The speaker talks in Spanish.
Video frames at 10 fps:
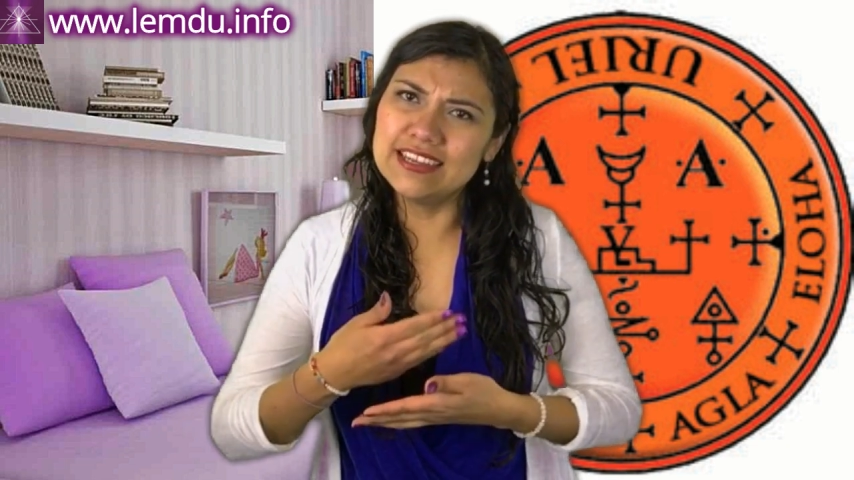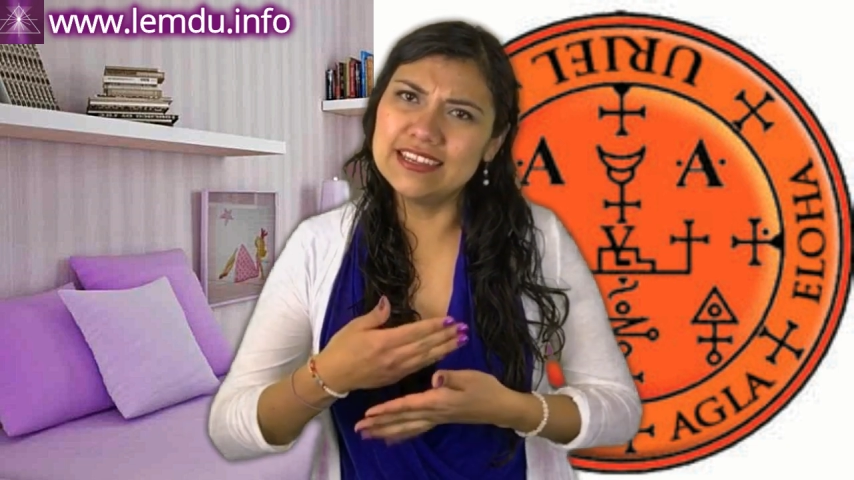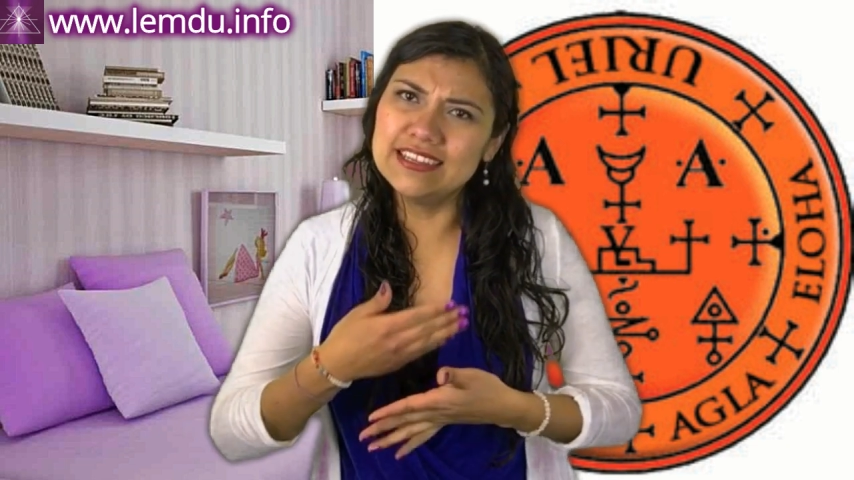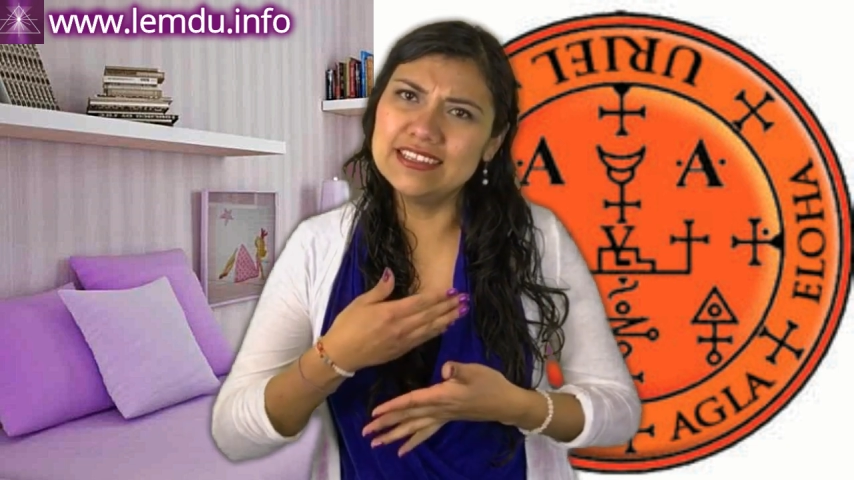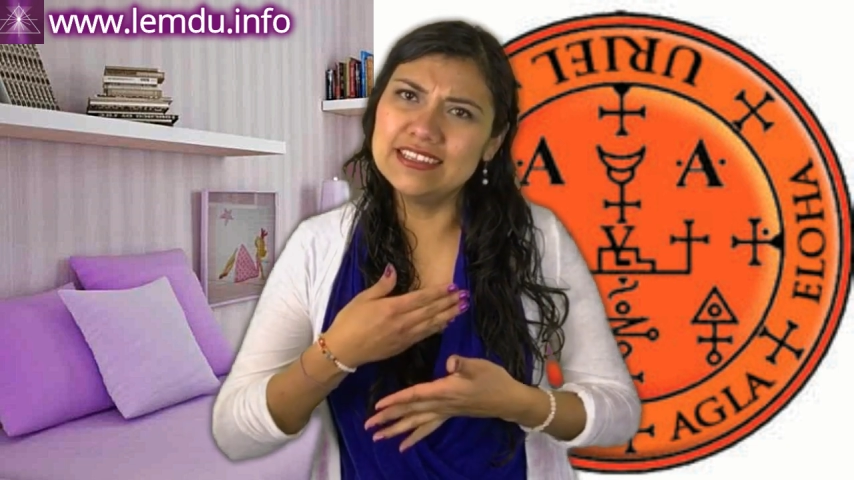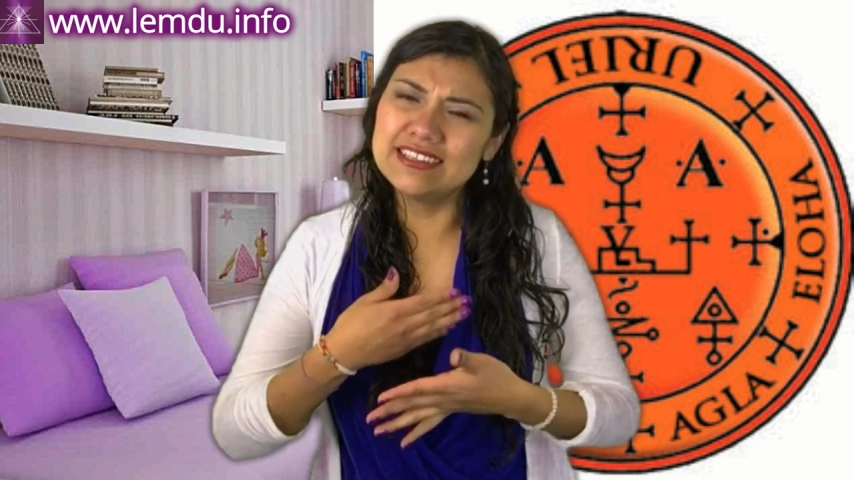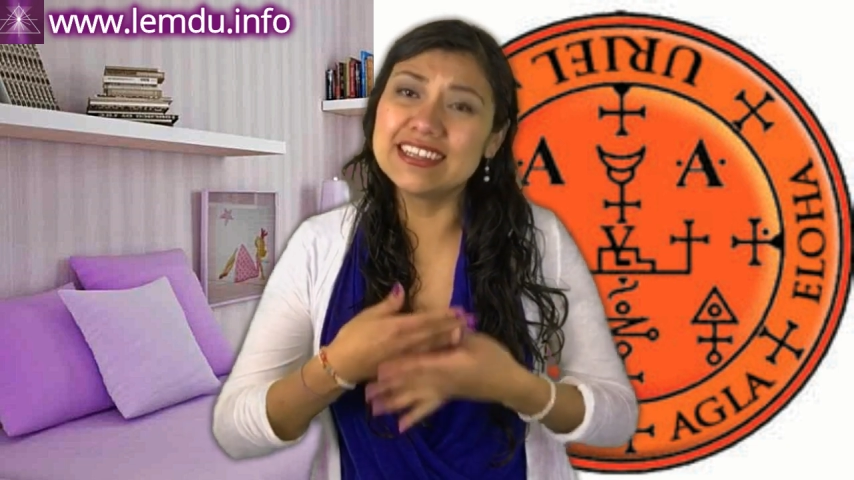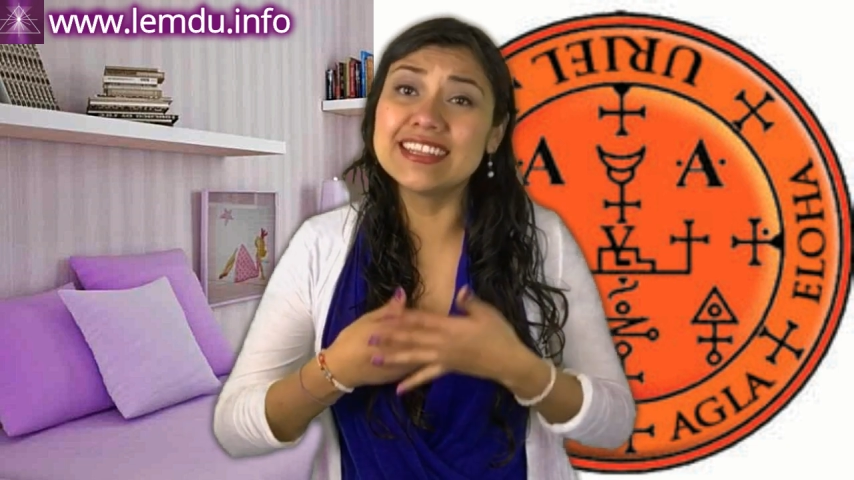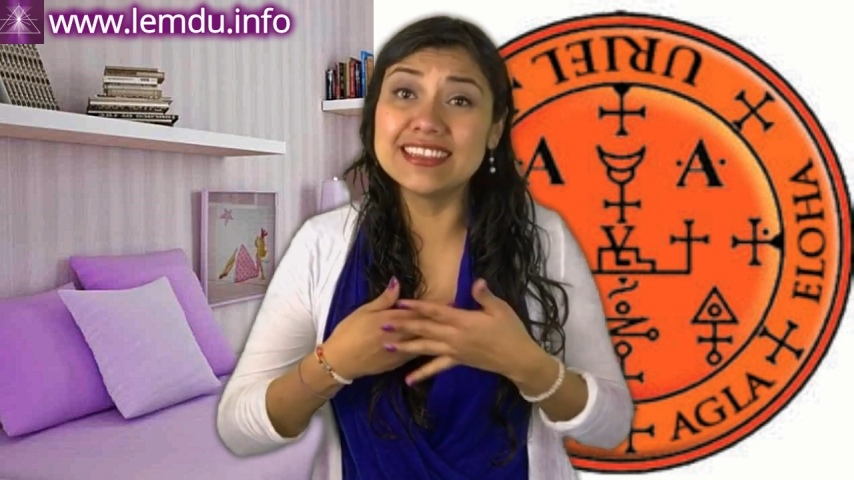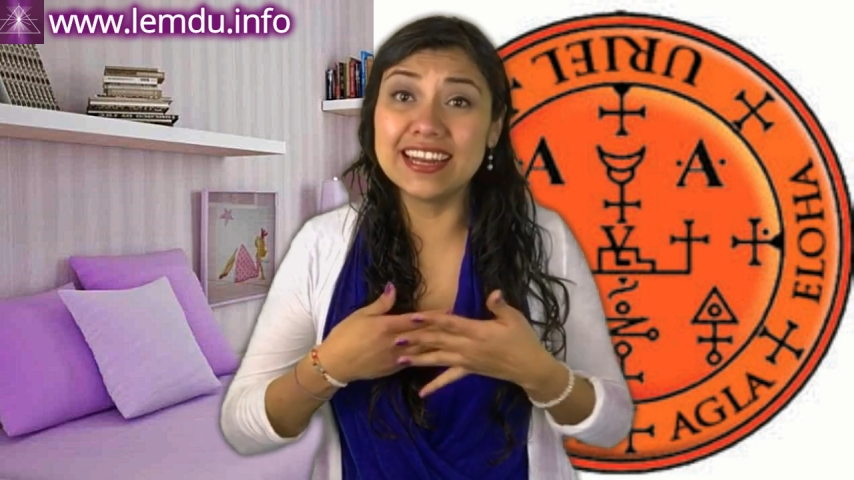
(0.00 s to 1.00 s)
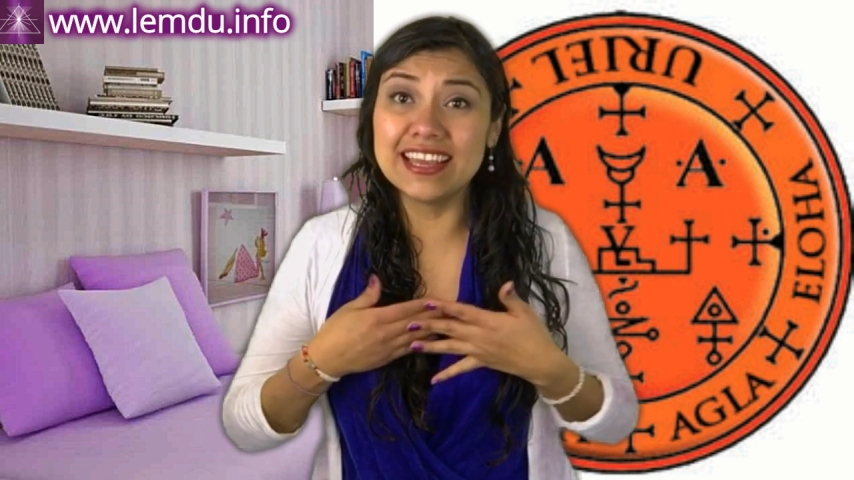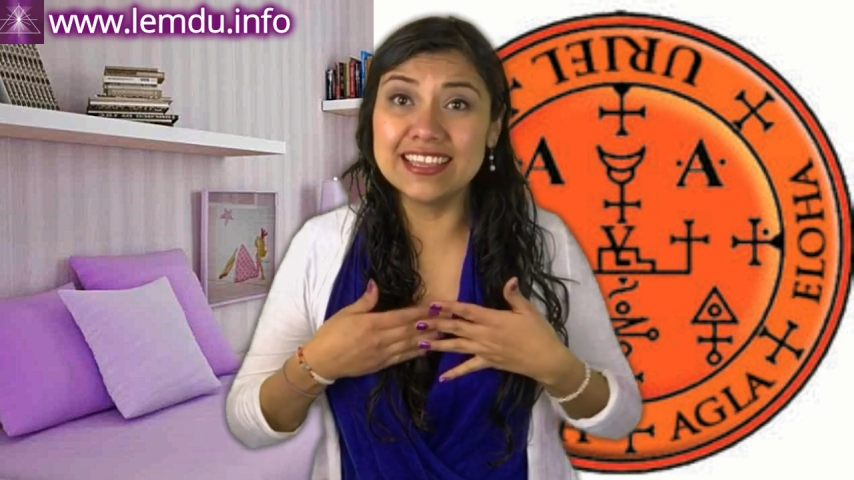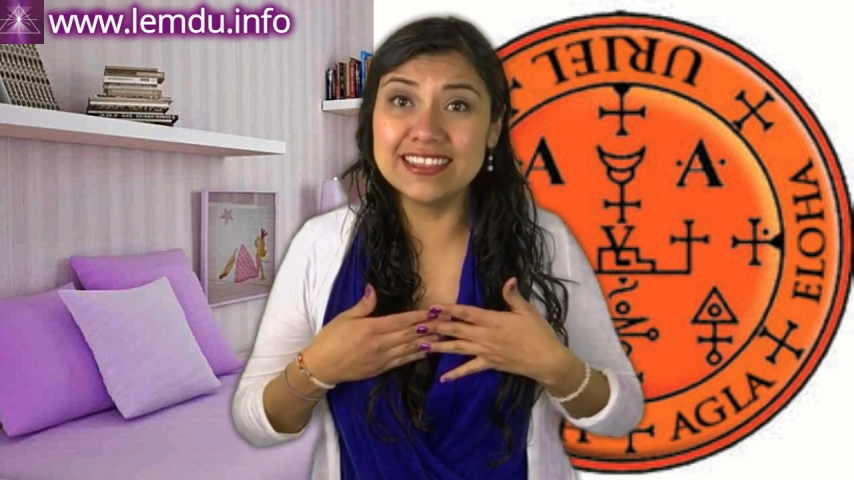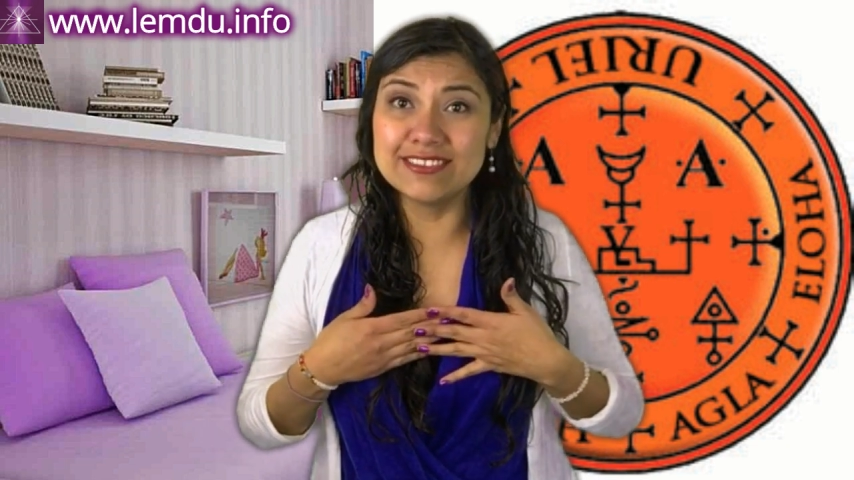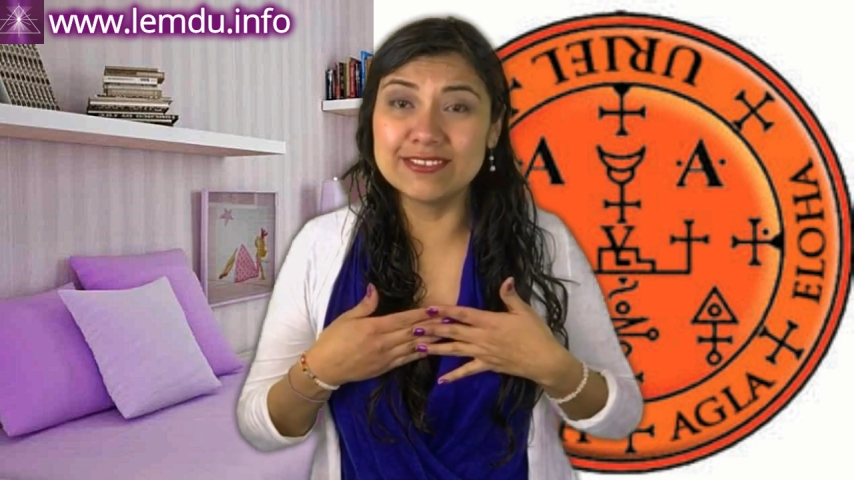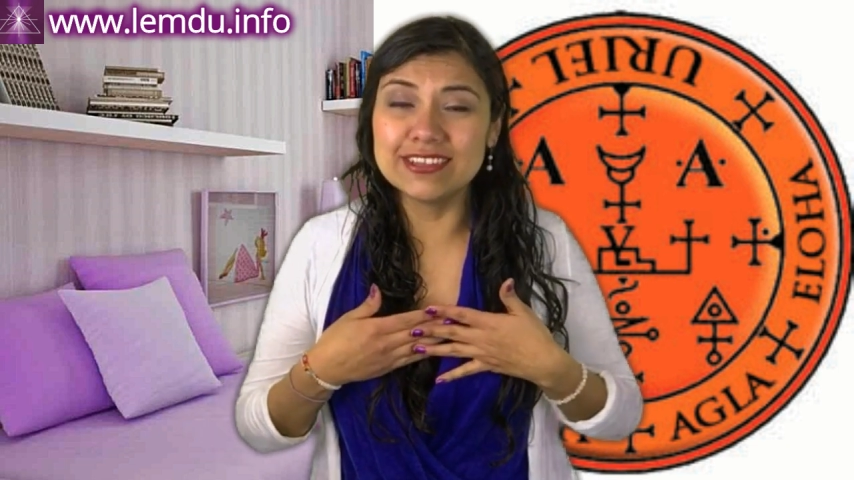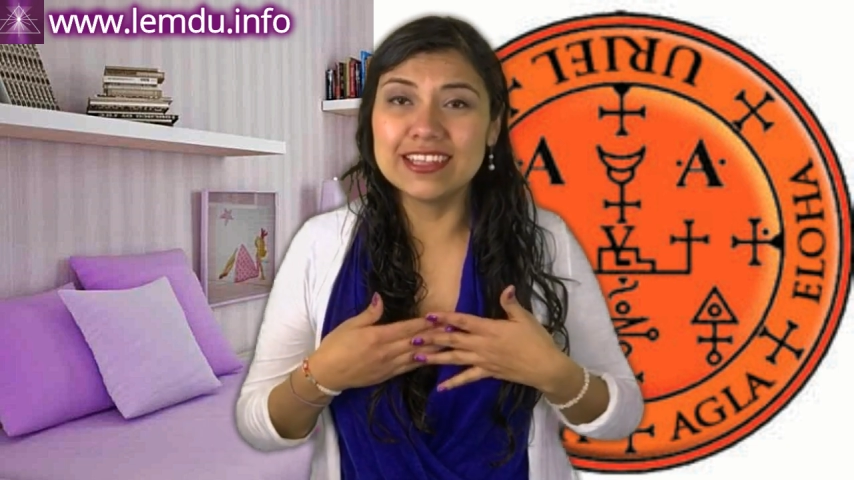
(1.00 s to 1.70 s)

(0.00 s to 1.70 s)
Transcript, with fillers: han retraído?